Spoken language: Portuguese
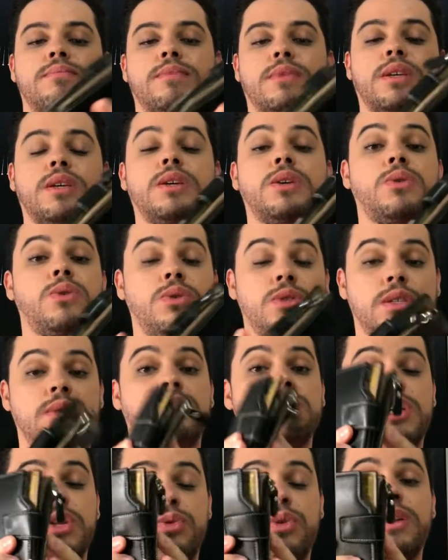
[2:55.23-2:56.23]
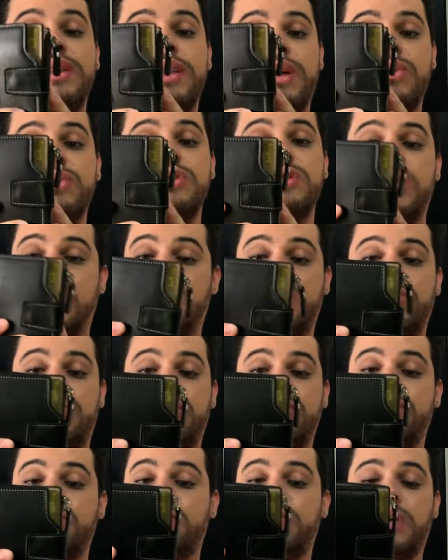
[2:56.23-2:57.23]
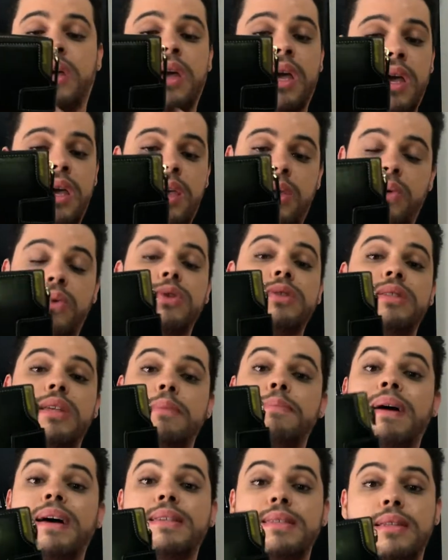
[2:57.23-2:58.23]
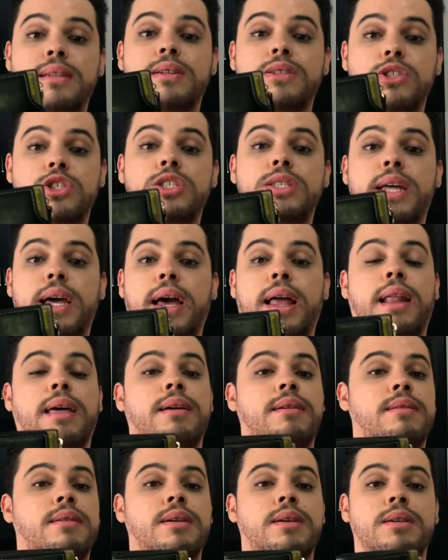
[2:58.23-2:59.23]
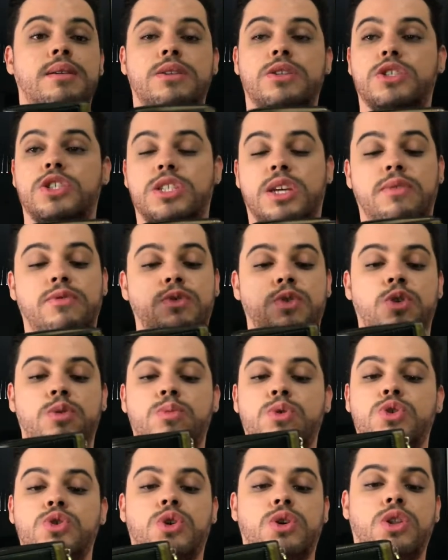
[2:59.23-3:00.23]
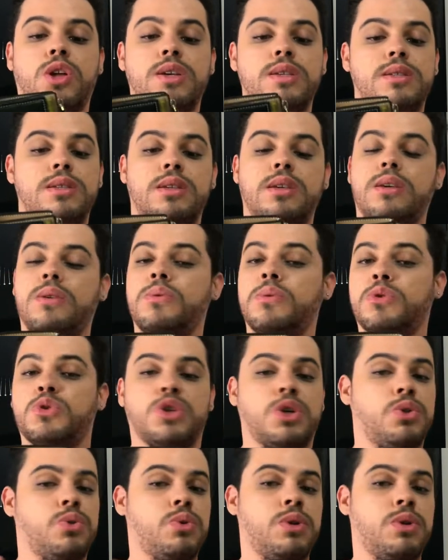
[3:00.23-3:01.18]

Inclusive já tô até usando. Eu gostei bastante dela. Já virou meu xodozinho, eu já tô indo